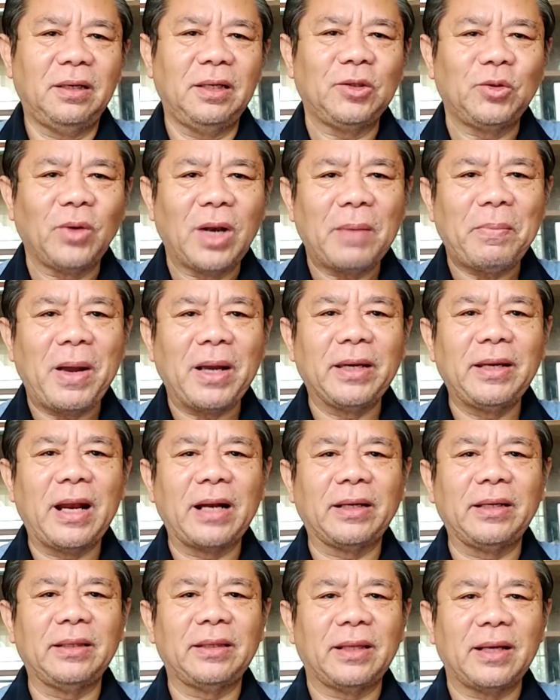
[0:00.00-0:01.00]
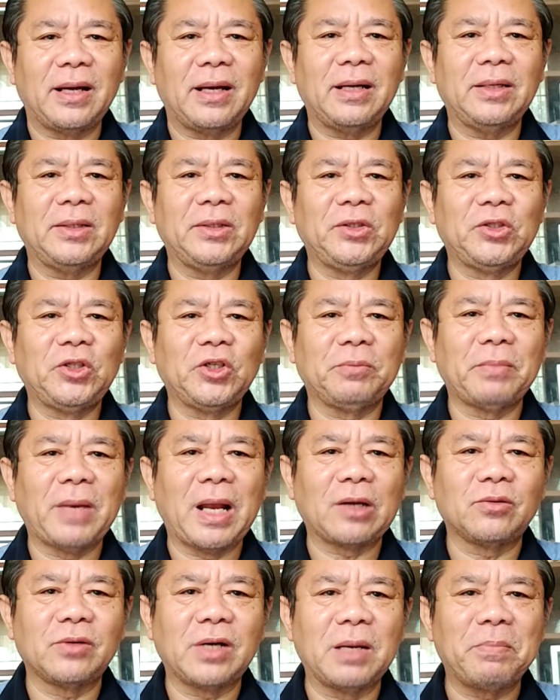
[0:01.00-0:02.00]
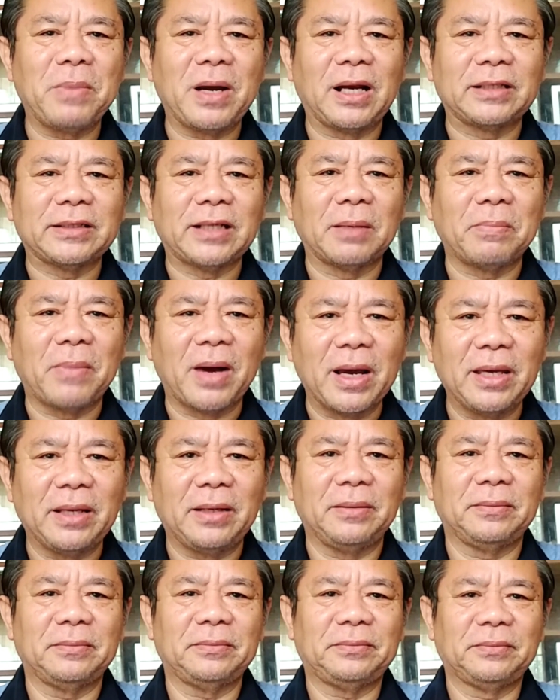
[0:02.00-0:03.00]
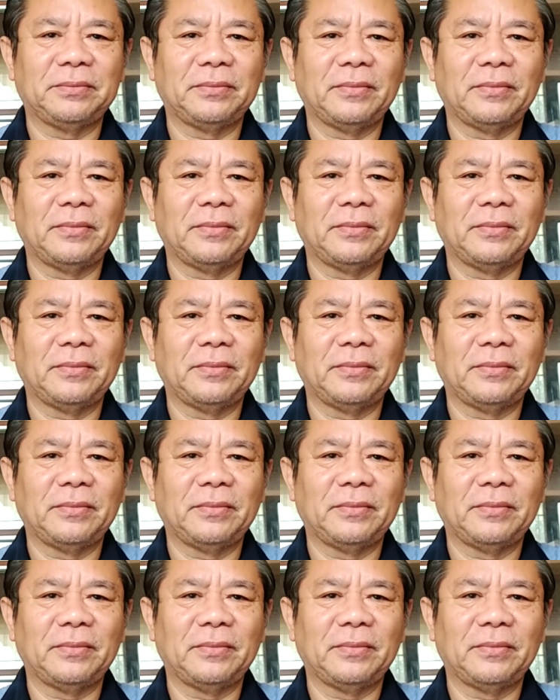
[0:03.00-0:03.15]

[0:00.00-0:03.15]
Itulah panggilan kita untuk melakukan pekerjaan baik